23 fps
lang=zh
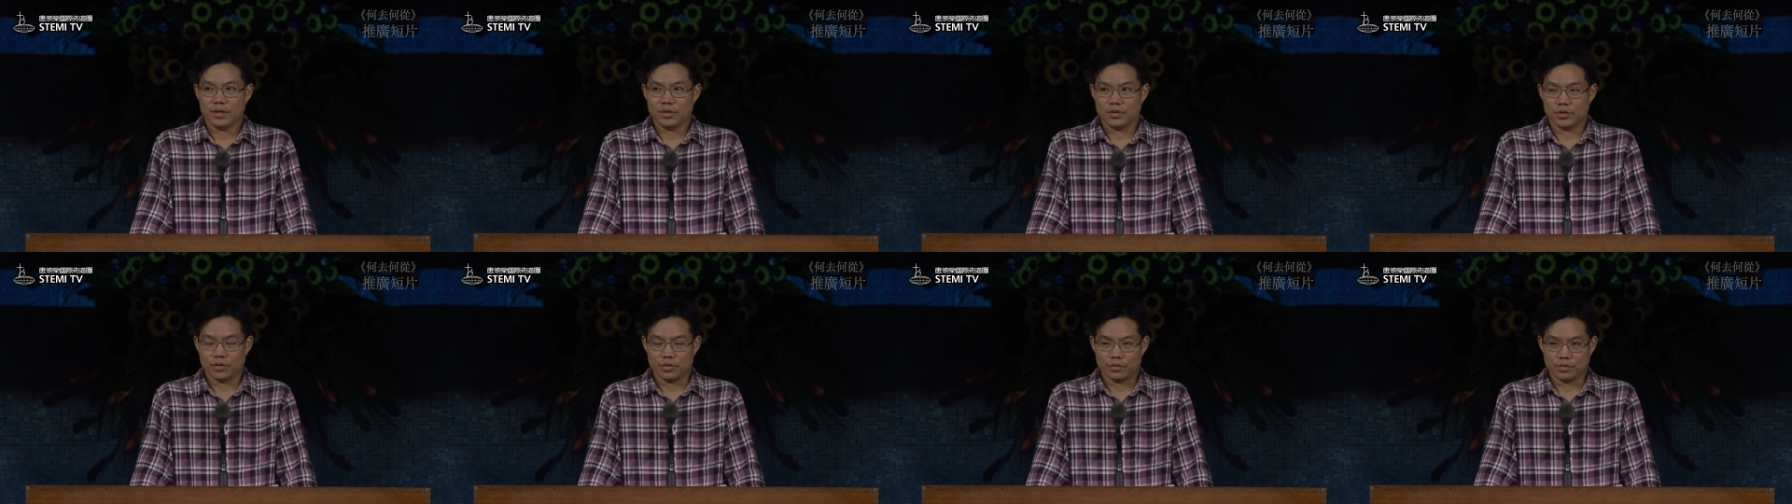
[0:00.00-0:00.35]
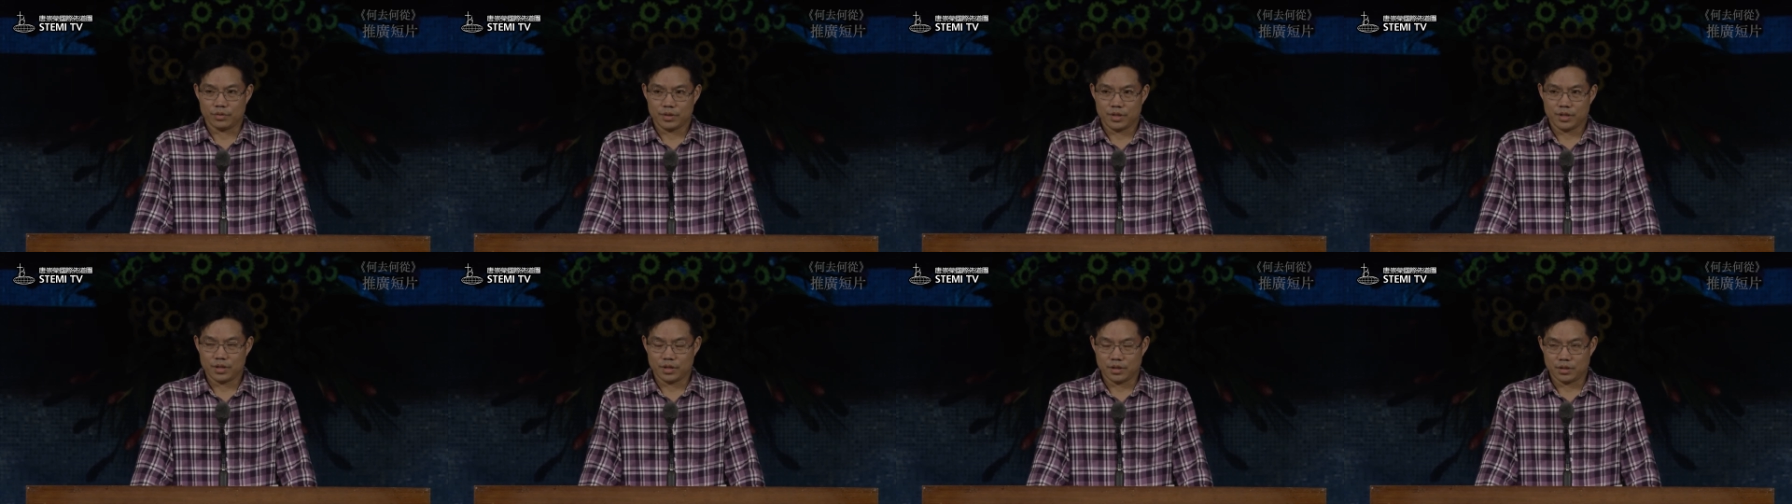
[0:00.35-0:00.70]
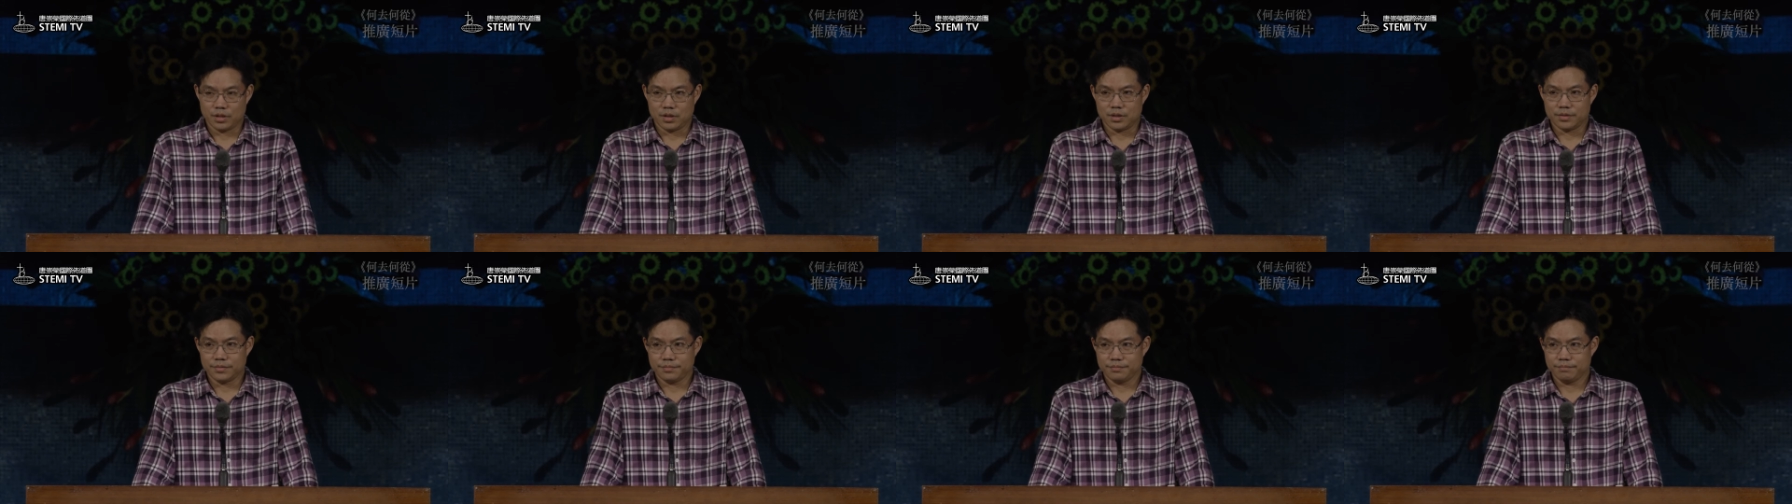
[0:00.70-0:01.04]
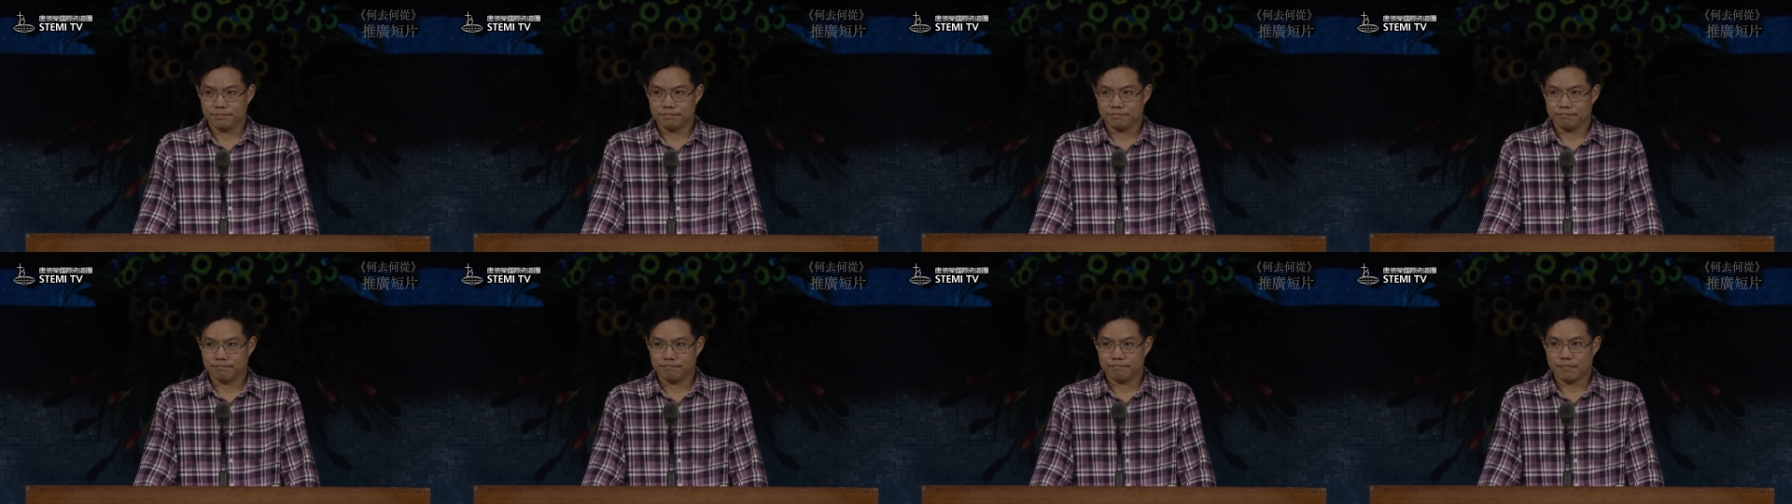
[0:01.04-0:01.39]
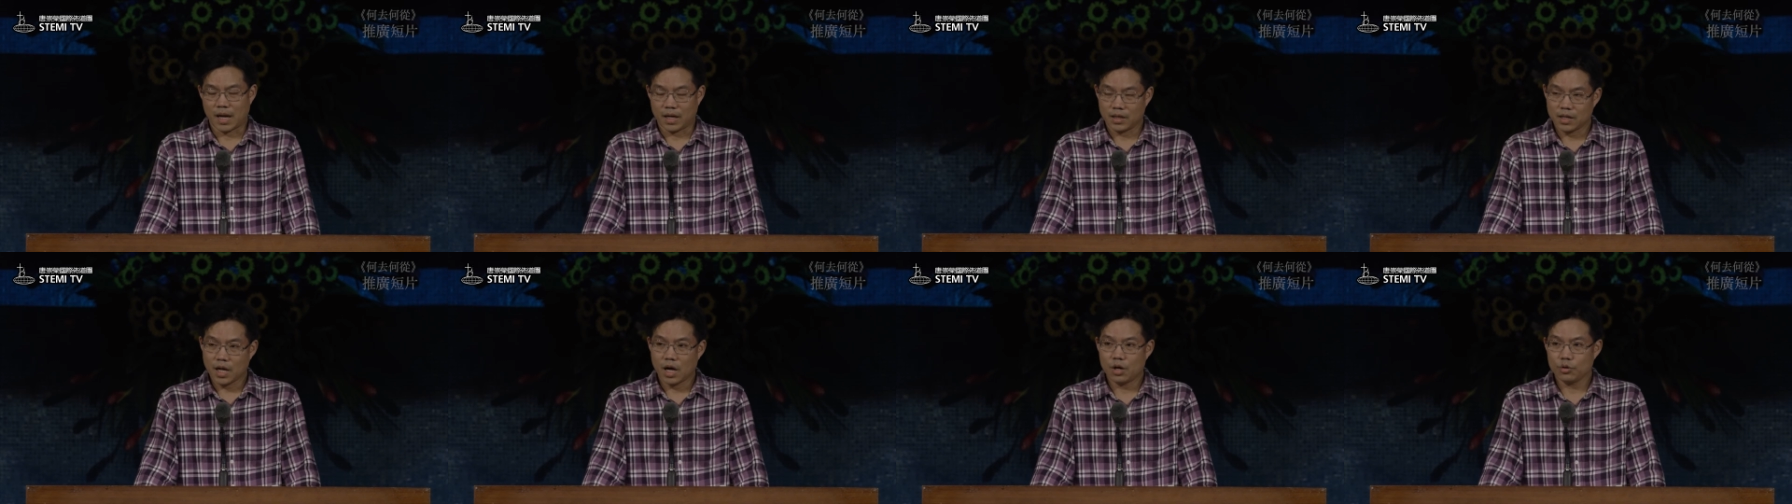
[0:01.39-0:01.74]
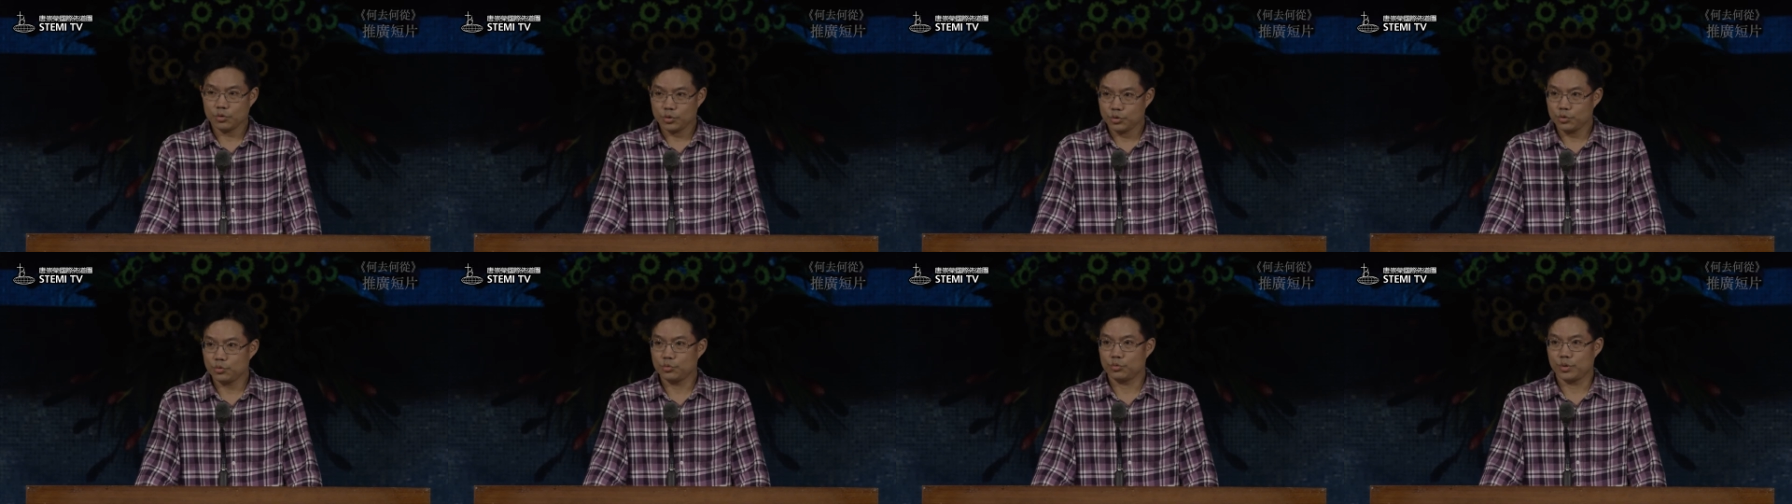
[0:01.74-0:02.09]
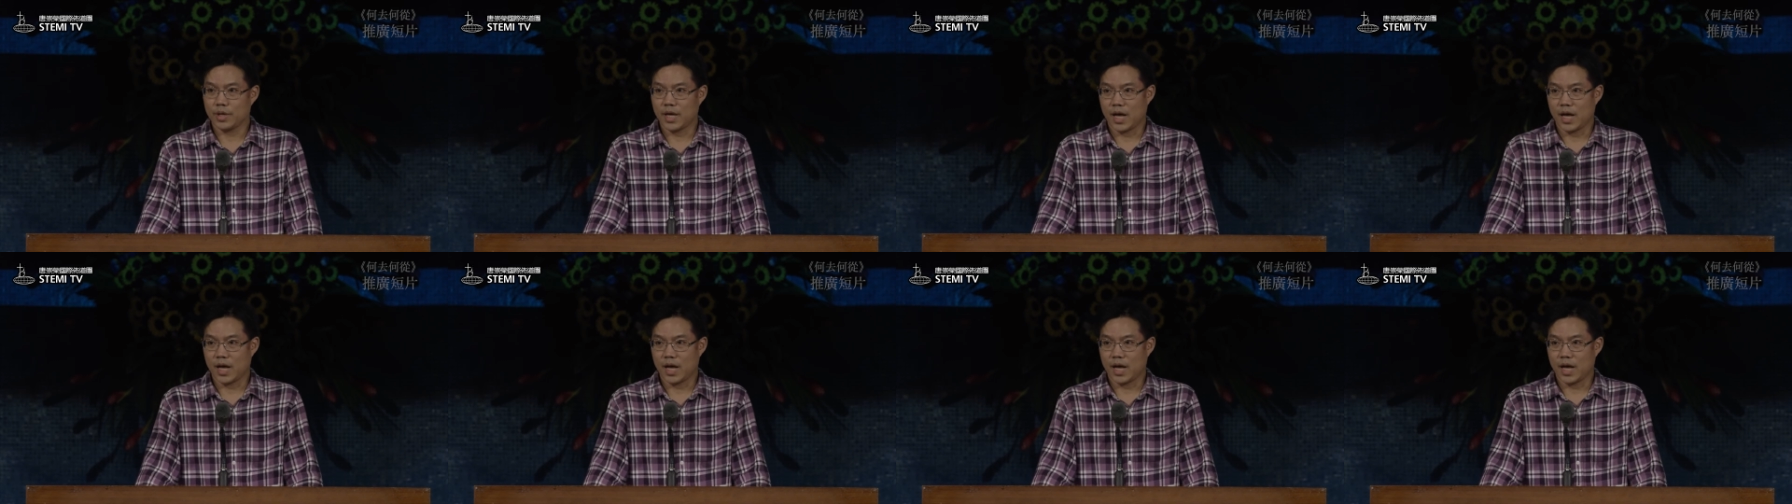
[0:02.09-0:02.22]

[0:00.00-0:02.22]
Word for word: 有可能蛮高数